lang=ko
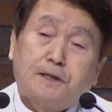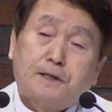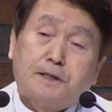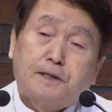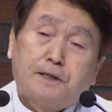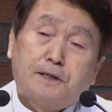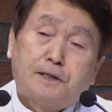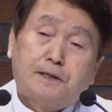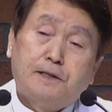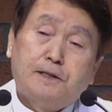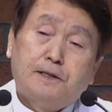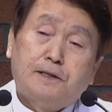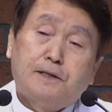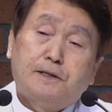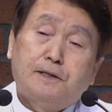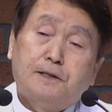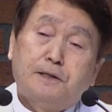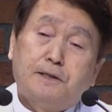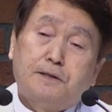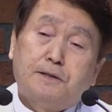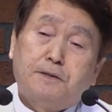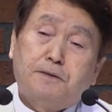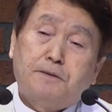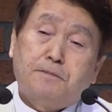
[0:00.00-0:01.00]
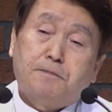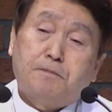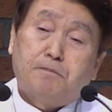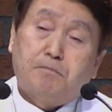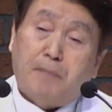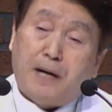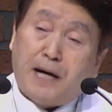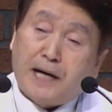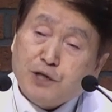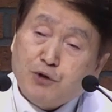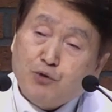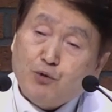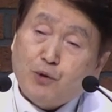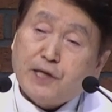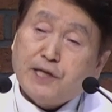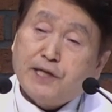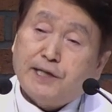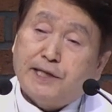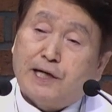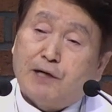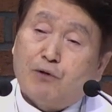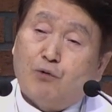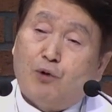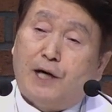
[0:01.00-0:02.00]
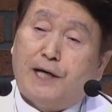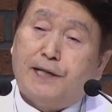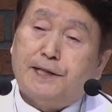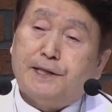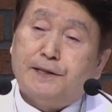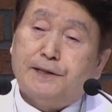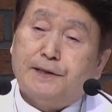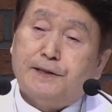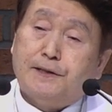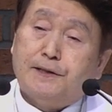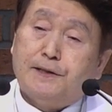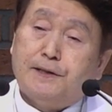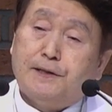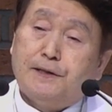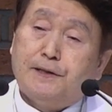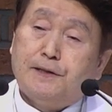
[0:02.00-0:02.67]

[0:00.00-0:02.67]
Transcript: 그 마이웨이라고 하는